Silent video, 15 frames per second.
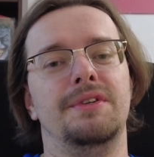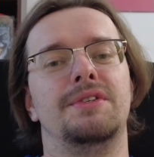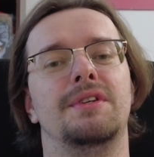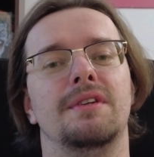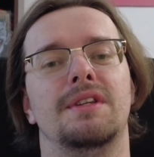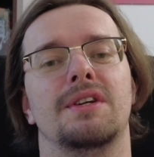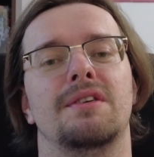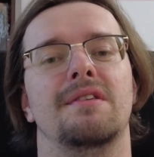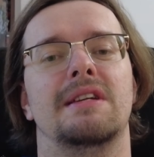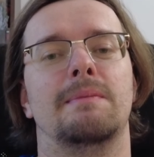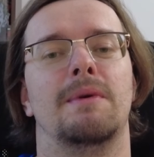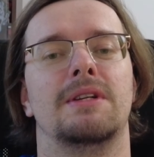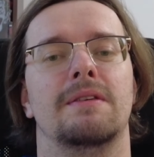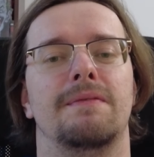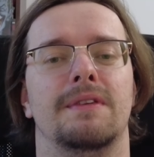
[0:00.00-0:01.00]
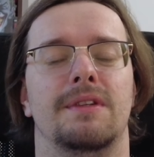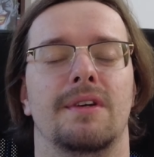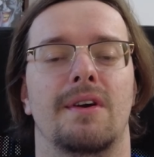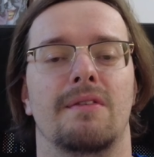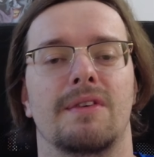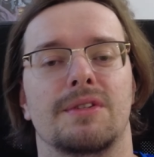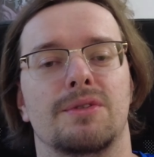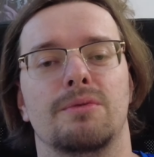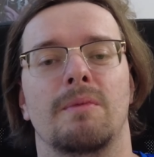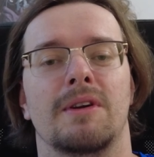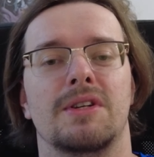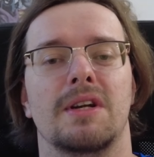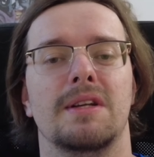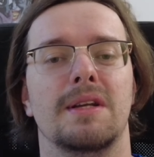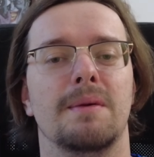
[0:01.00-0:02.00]
czyli też nie trzeba się fatygować z
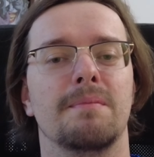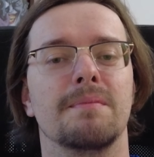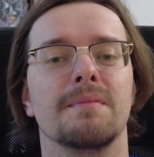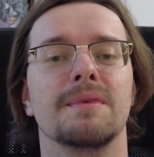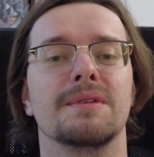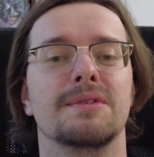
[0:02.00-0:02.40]
tłumaczeniem,